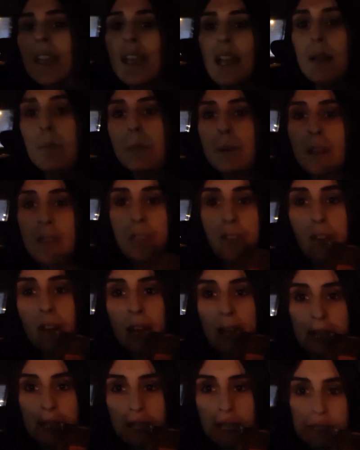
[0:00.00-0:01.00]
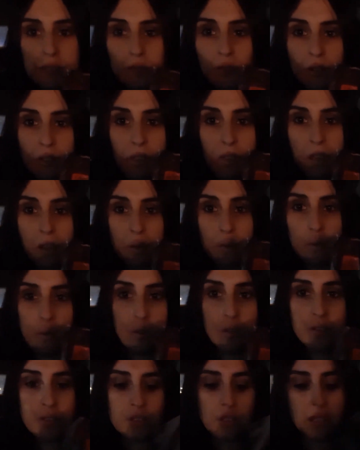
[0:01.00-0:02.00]
Que el precio eran 14
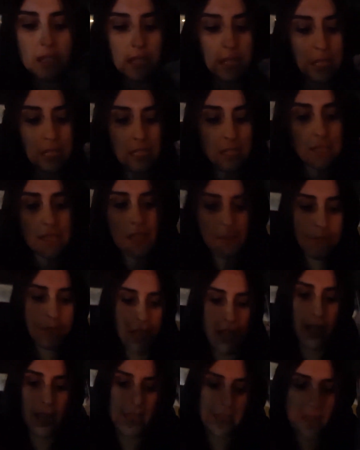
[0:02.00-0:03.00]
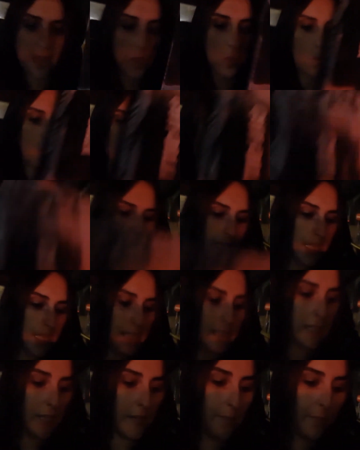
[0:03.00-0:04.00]
euros y se había quedado a 7.